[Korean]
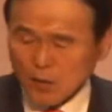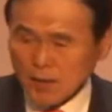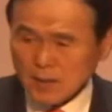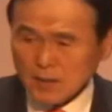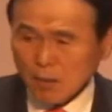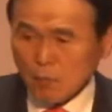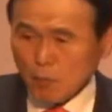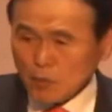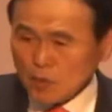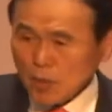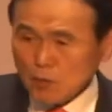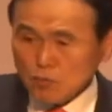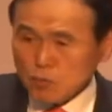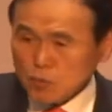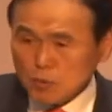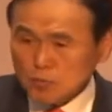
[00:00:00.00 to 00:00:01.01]
올라가자고
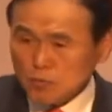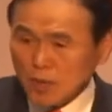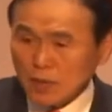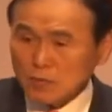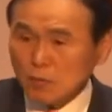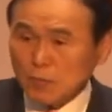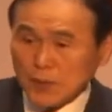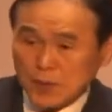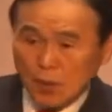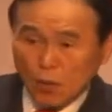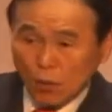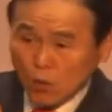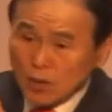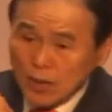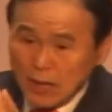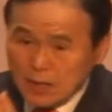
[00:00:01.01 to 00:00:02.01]
보따리 주섬 사가지고 베델로
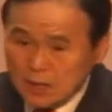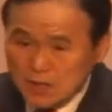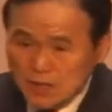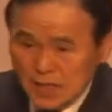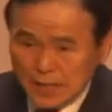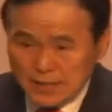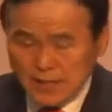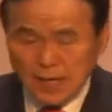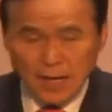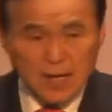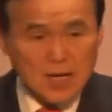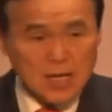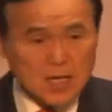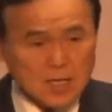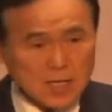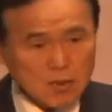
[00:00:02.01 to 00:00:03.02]
올라간 것이 아니라
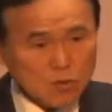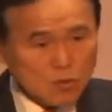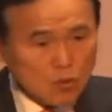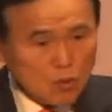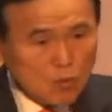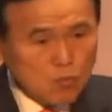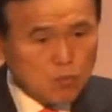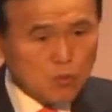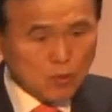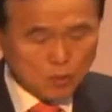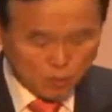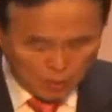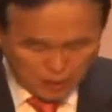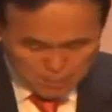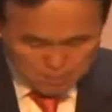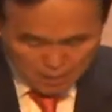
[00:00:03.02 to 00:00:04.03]
식구들을
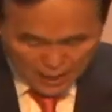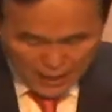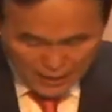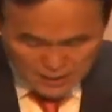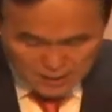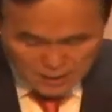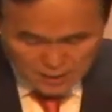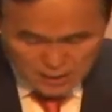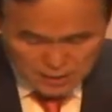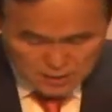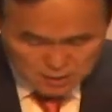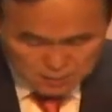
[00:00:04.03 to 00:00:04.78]
불러놓고 한 말이 여기에